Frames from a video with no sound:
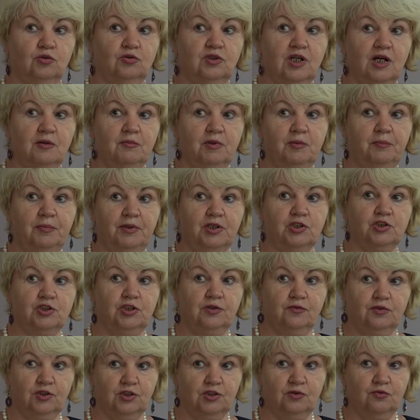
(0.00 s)
Туда мы
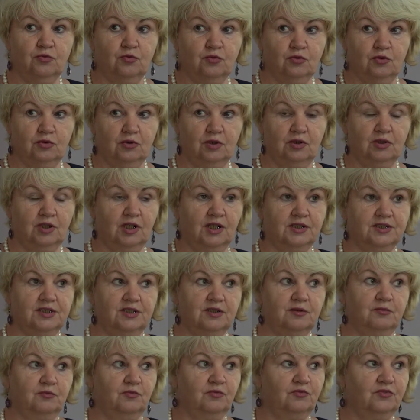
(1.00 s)
прежде всего
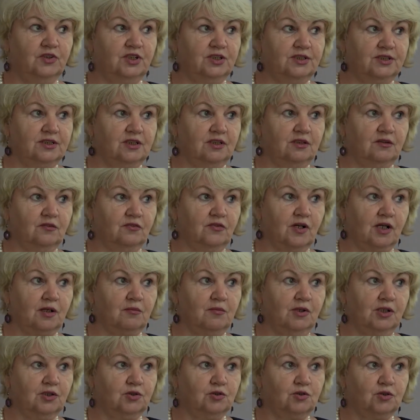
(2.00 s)
хотим внести
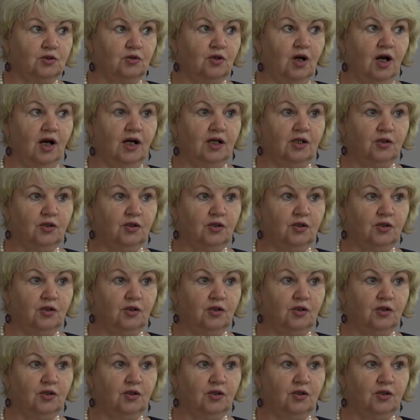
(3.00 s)
информацию о